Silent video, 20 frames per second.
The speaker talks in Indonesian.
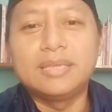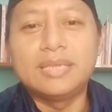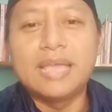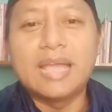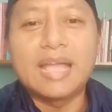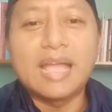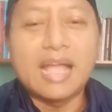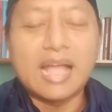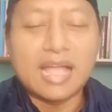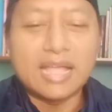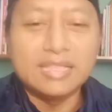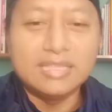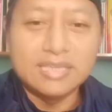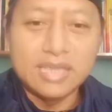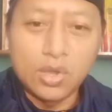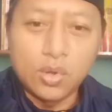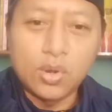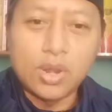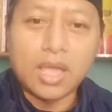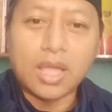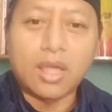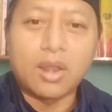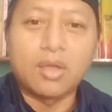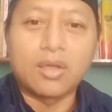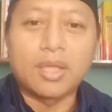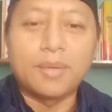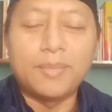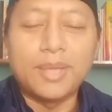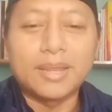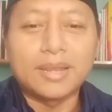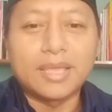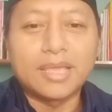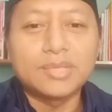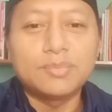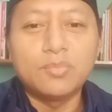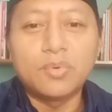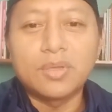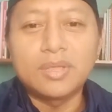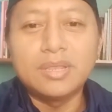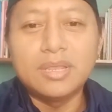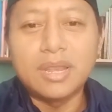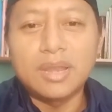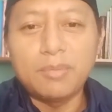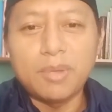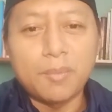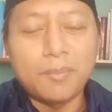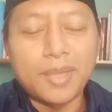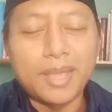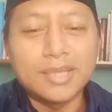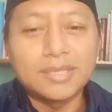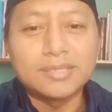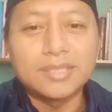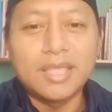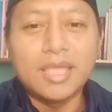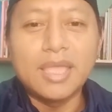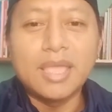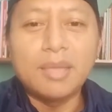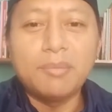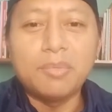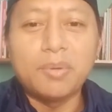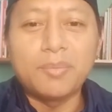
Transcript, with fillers: Ya nggak akan jauh lah kalau Kemenkes mungkin dari BPSDM,